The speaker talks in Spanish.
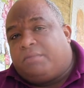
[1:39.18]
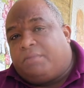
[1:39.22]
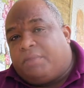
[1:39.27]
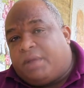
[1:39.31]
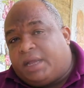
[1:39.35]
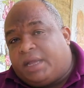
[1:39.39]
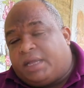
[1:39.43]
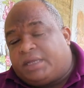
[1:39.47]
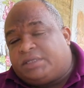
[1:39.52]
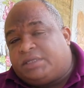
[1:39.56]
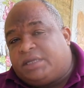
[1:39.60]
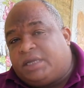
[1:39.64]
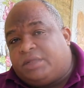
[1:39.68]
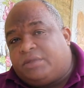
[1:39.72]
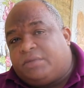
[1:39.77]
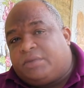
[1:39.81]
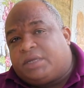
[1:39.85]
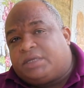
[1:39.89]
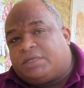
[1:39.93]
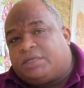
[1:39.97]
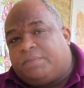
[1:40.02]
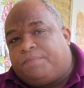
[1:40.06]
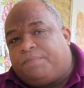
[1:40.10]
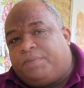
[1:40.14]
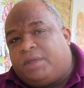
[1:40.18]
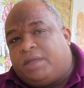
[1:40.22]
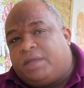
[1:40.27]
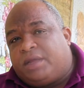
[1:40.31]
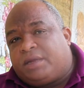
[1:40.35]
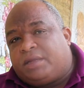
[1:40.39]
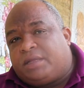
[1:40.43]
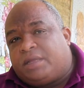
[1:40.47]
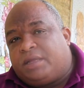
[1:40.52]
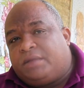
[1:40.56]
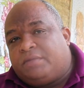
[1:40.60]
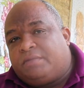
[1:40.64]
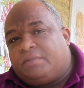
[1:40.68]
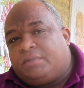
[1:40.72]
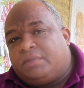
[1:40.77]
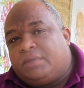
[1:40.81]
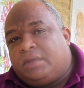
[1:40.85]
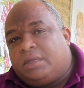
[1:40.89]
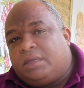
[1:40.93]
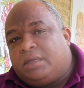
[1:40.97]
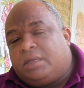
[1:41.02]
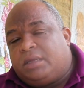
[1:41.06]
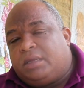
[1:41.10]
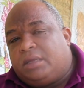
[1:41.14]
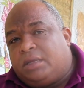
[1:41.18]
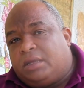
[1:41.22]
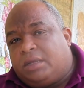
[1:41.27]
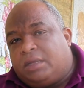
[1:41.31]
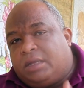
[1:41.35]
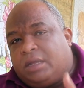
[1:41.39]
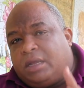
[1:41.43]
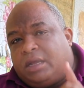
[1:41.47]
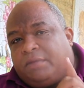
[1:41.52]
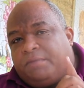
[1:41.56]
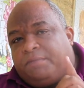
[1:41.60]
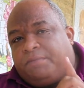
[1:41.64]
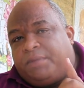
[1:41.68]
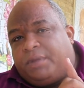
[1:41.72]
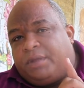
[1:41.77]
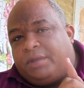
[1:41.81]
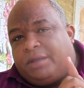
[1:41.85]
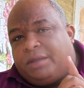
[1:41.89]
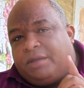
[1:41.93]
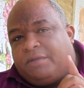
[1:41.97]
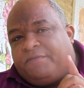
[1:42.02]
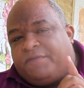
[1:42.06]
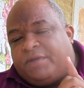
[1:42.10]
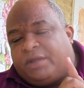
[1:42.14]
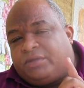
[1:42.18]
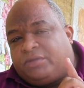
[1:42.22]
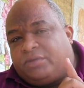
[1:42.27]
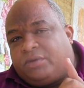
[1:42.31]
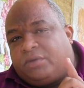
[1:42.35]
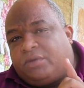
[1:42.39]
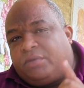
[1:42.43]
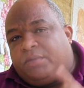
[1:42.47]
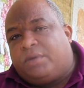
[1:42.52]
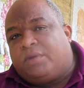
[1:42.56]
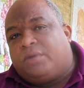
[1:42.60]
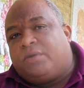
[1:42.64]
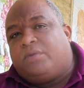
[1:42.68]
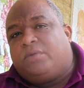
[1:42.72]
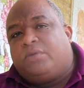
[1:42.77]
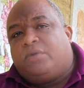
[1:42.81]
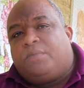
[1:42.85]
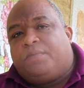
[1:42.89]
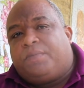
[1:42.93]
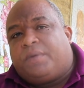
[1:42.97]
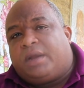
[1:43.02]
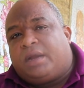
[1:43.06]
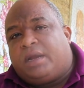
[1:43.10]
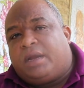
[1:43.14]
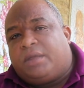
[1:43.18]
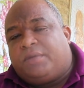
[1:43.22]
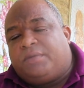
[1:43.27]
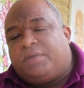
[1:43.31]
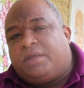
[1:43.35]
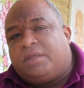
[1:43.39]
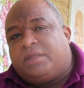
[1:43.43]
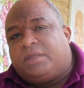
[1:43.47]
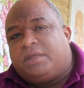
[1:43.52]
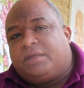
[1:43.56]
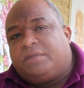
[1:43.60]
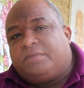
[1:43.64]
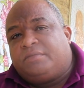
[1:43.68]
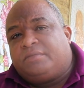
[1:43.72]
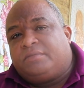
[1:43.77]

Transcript: van haciendo que se pierda el, el, factor número uno para la vida,